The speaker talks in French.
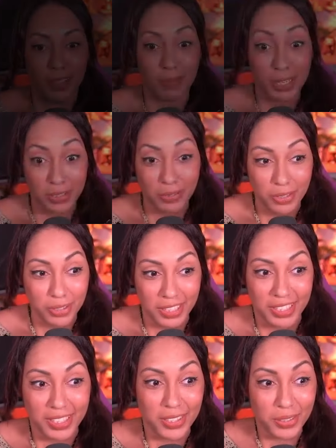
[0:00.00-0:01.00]
j'avoue que je suis
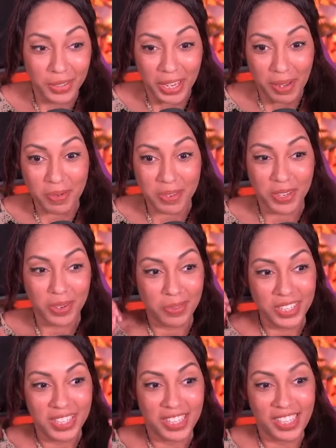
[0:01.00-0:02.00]
assez choquée parce que
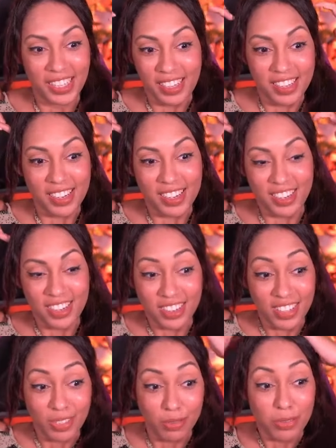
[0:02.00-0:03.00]
moi j'étais
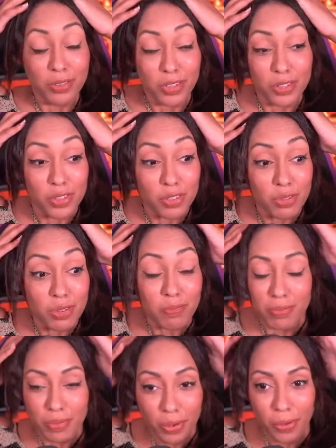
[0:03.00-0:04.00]
j'avoue que je suis
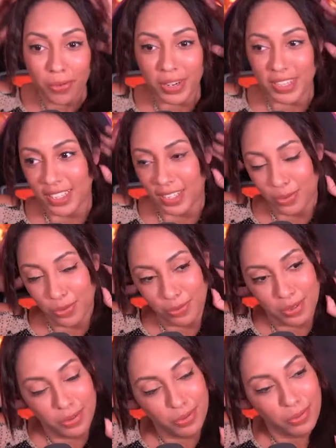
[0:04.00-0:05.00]
plus trop les
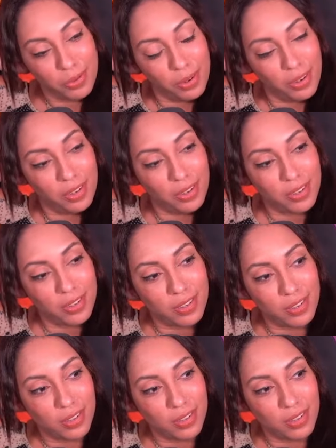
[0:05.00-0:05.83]
actus et tout euh,